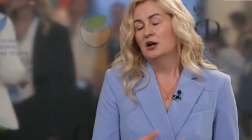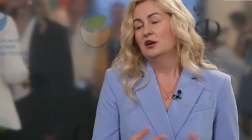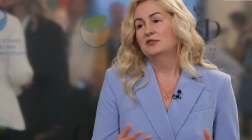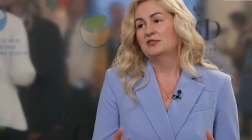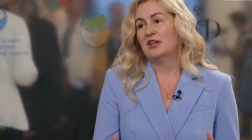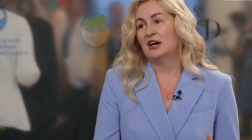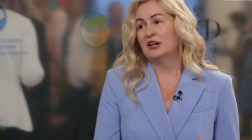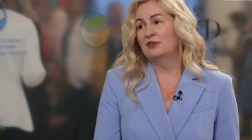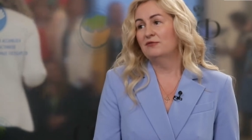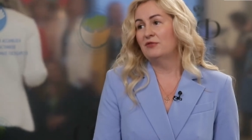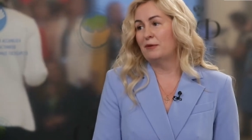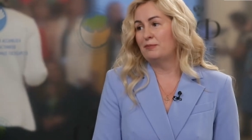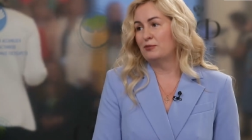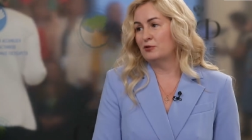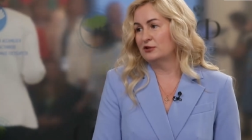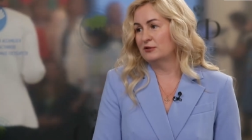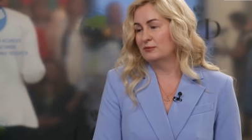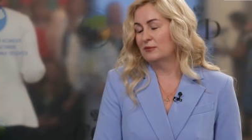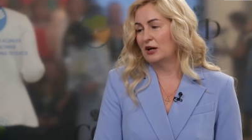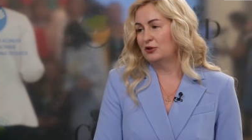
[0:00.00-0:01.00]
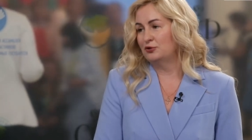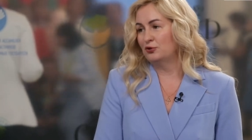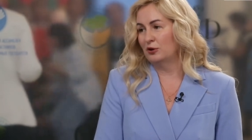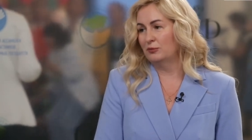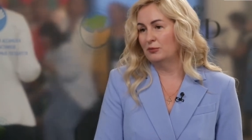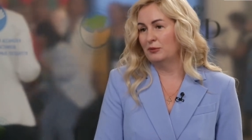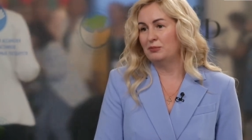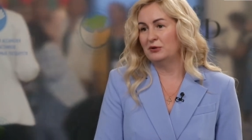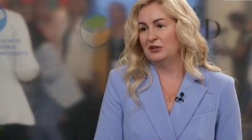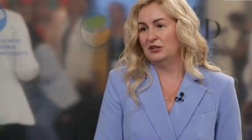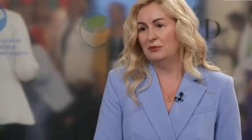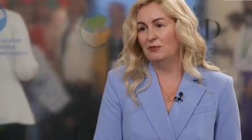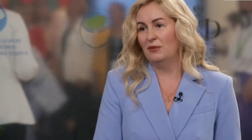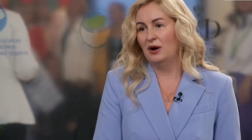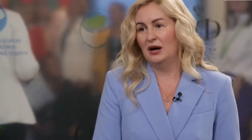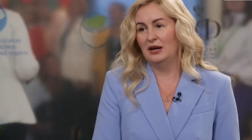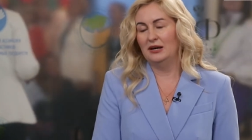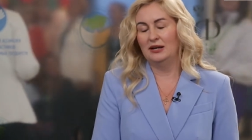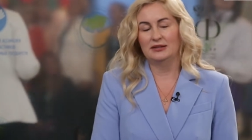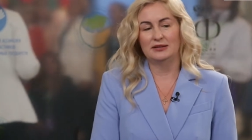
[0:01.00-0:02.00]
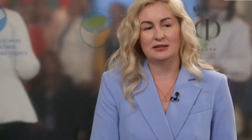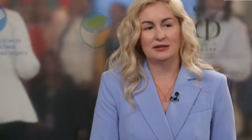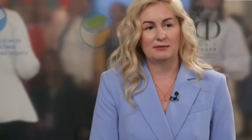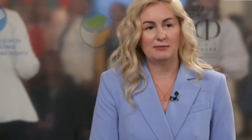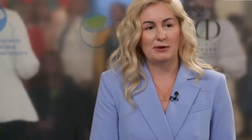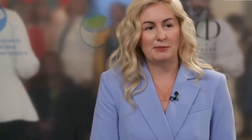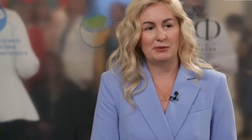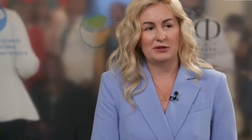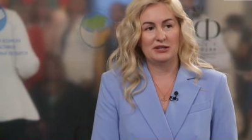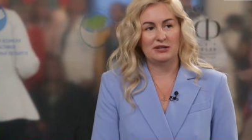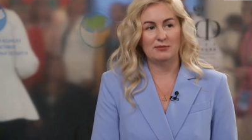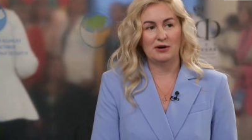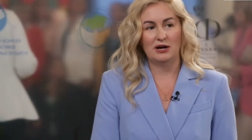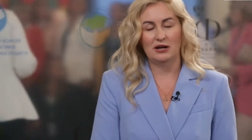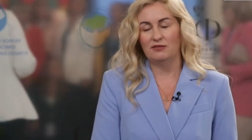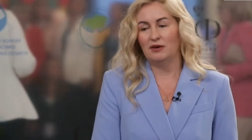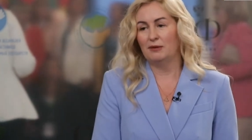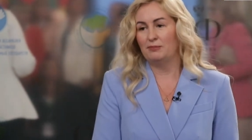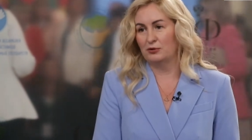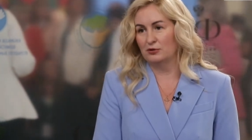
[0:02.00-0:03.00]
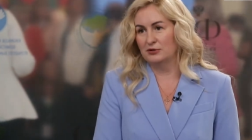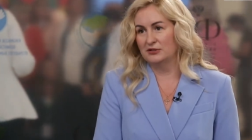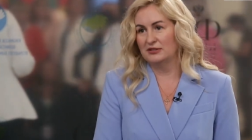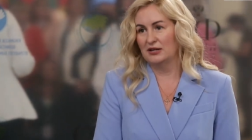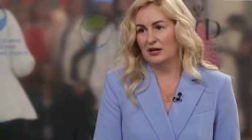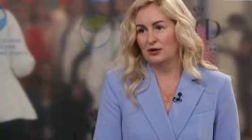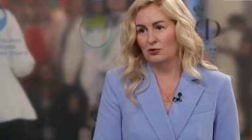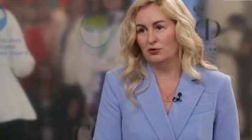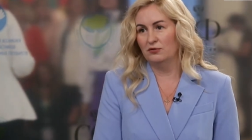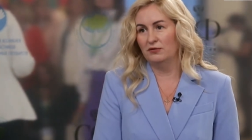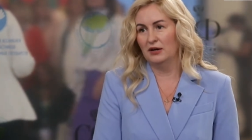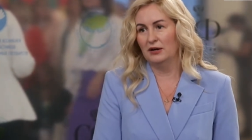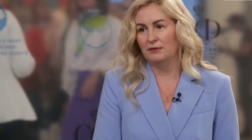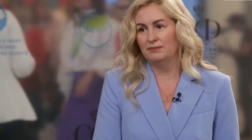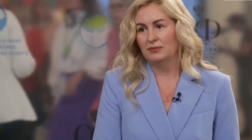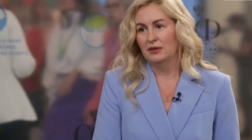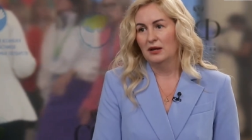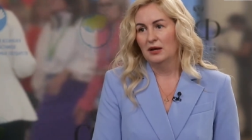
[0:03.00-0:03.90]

Вторым вопросом, который мы поднимали, это мы поднимали вопрос здоровья.